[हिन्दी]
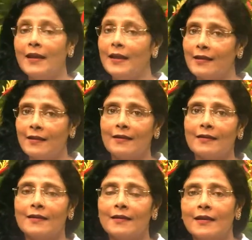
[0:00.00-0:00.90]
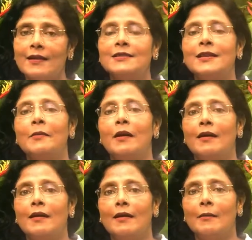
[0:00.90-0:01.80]
लेकिन इसके
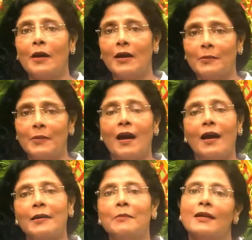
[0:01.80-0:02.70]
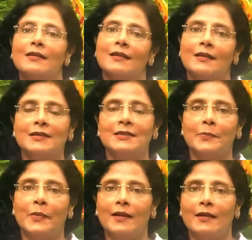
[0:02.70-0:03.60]
बारे में आगे बात करने से
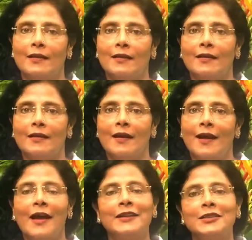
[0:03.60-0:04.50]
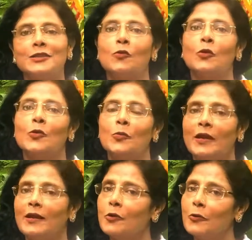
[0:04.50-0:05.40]
पहले आई जस्ट वॉन्ट टू
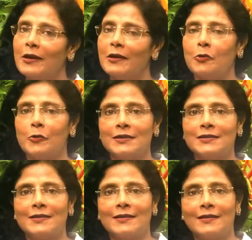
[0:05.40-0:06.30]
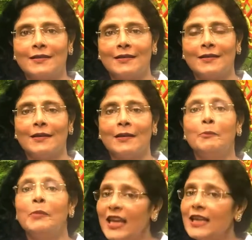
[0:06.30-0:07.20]
मेक अ क्विक रिक्वेस्ट
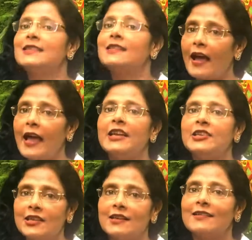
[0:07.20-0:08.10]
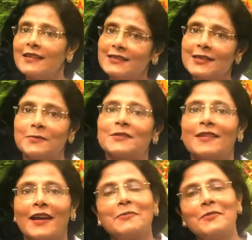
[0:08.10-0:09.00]
प्लीज लाइक शेयर एंड
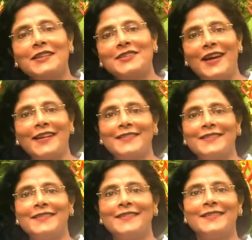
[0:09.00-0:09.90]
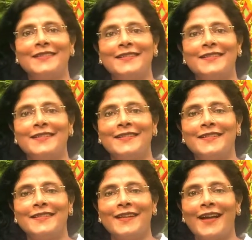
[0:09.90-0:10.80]
सब्सक्राइब माई
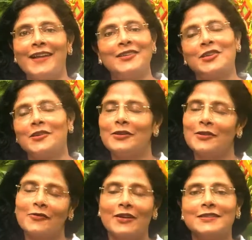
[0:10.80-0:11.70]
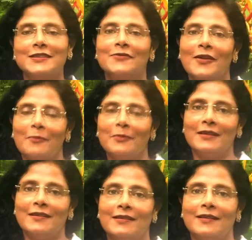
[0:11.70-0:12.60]
चैनल एंड शेयर विद योर फ्रेंड्स एंड
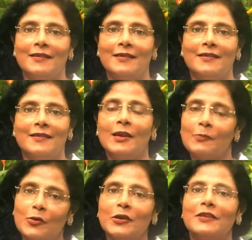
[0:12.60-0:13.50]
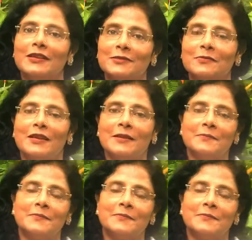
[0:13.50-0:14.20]
फैमिली इट मोटिवेट्स मी